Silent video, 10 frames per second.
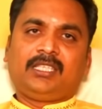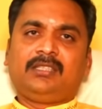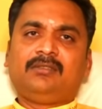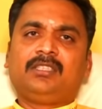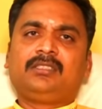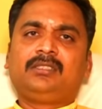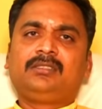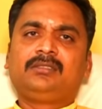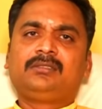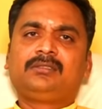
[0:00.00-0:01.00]
இது வந்து
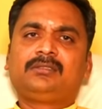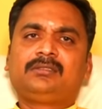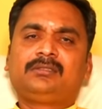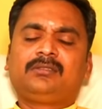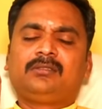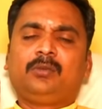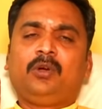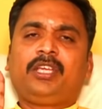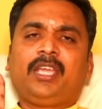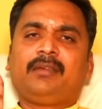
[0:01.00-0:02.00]

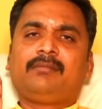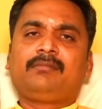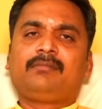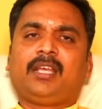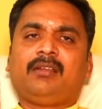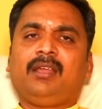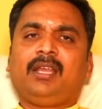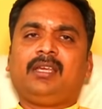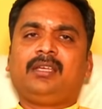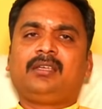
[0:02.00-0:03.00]
ஓகே
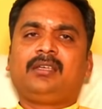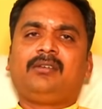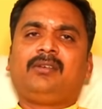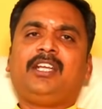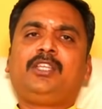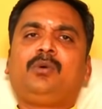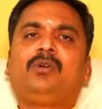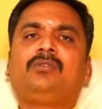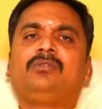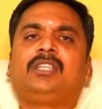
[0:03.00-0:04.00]
பரவாயில்ல வண்டி
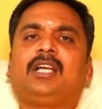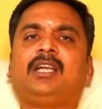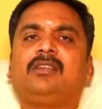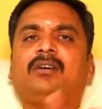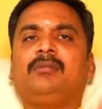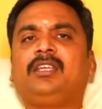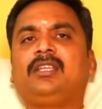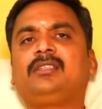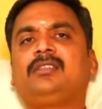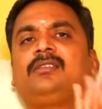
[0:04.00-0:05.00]
ஓடும் இந்த காலம்
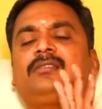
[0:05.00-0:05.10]
அப்படிங்கிறது